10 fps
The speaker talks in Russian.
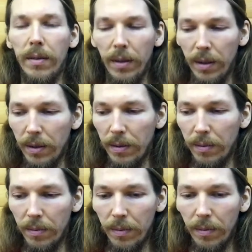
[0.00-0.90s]
э,
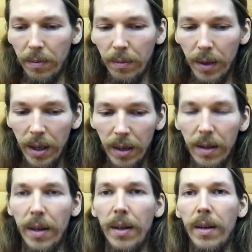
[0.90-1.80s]
мы